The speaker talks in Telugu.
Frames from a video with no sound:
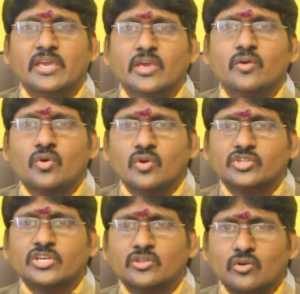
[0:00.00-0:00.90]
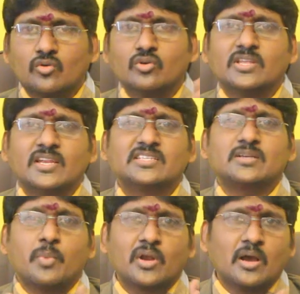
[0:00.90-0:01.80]
ఈ రెండు చేతులు కూడితేనే
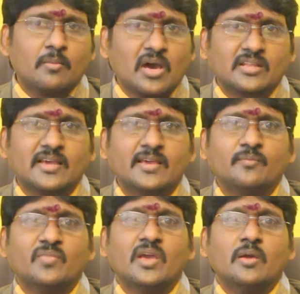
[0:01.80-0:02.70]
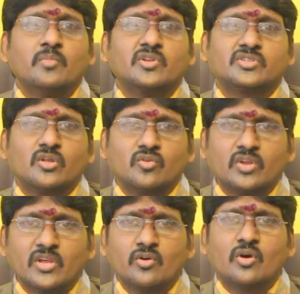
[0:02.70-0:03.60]
సపోర్ట్లుగా మారతాయి మీరు
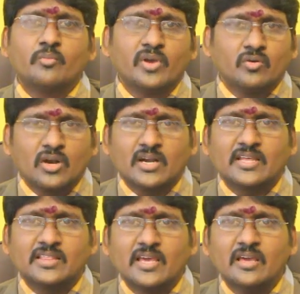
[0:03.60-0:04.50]
చదువుకునే యోగం మీకున్నట్టయితే